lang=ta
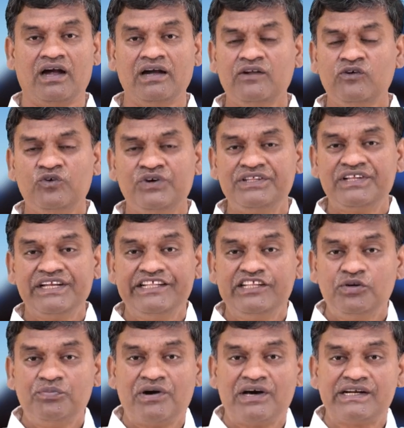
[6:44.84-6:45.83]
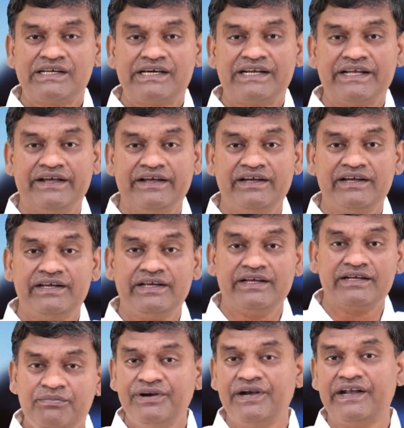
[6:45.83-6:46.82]
ஆண்டவர் உங்களிடத்தில் எதிர்பார்க்கிற
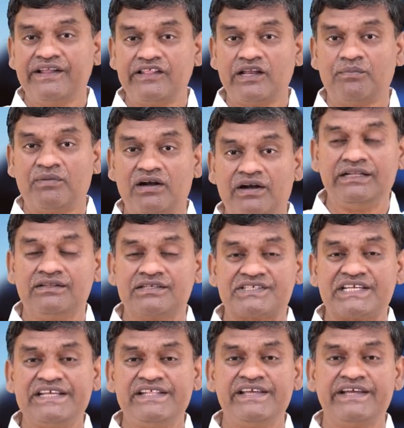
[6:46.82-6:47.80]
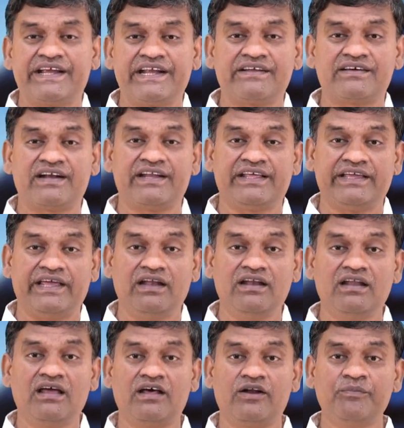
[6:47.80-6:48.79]
அன்பு என்ன தெரியுமா இந்த செய்தியை கேட்கிற நீங்கள்
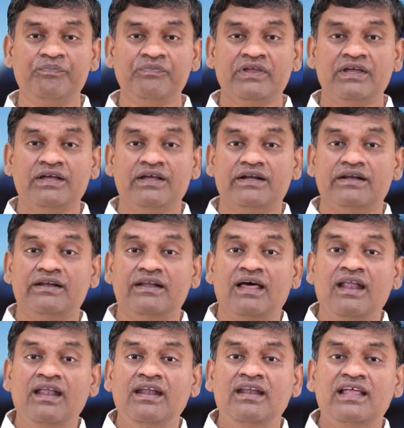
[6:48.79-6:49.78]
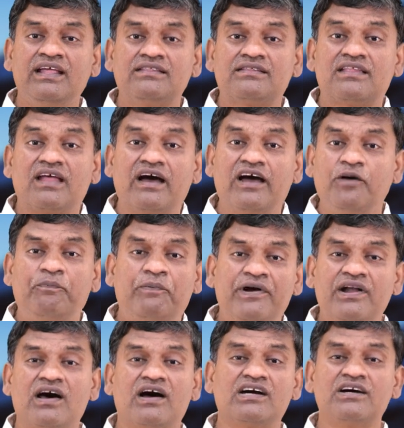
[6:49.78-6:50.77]
எல்லாரும் நல்ல
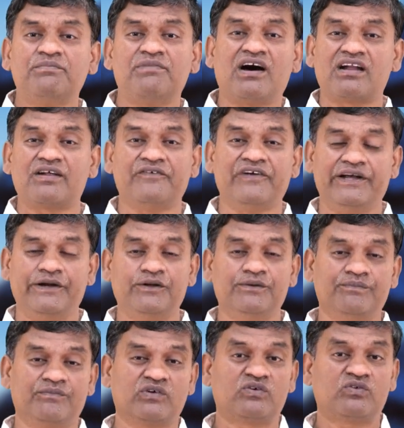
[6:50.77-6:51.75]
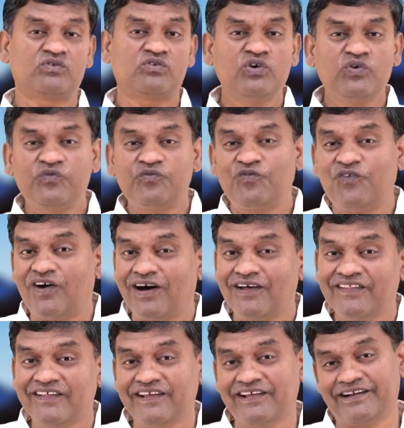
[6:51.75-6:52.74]
தகப்பனாக மாற வேண்டும் குட்
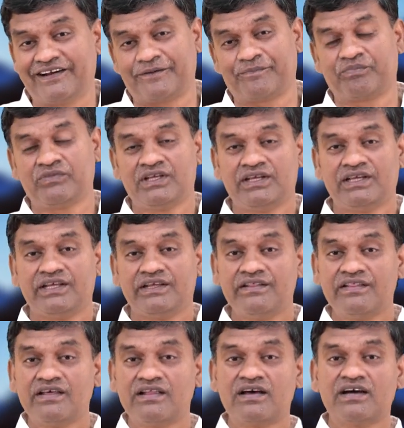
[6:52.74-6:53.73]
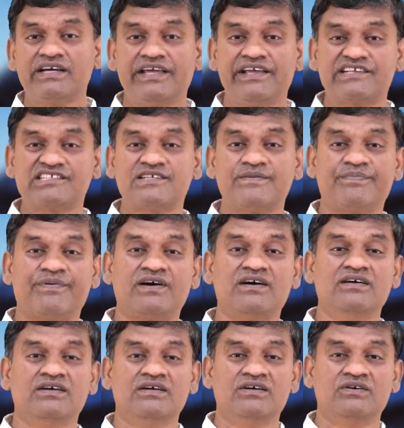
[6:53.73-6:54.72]
ஃபாதர் இதை தாங்க ஏசப்பா
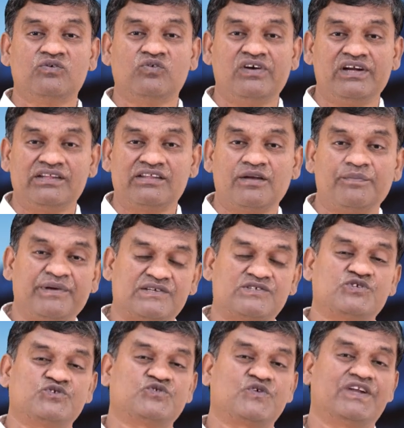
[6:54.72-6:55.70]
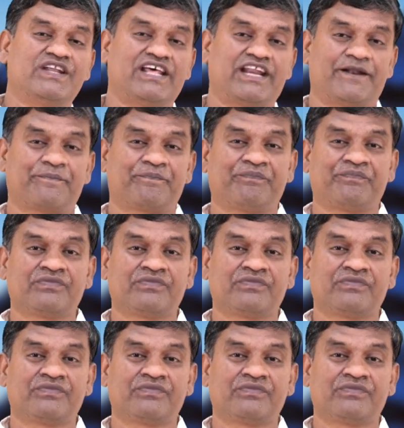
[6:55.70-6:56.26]
உங்களிடத்தில் பேச சொன்னார்